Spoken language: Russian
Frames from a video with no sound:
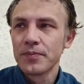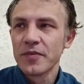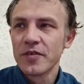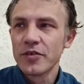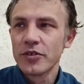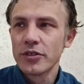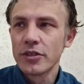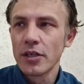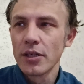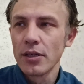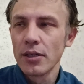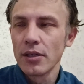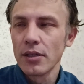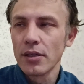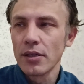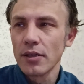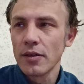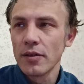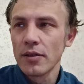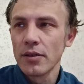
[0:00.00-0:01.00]

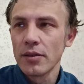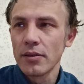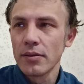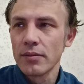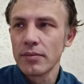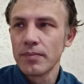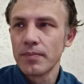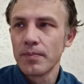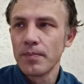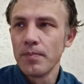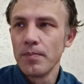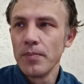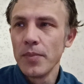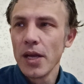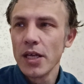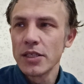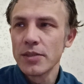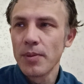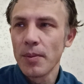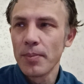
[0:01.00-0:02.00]
что
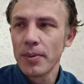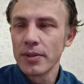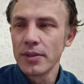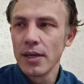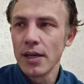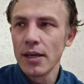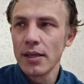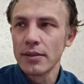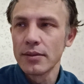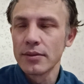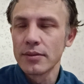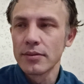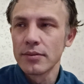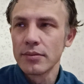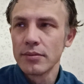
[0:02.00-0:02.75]
мяч попадает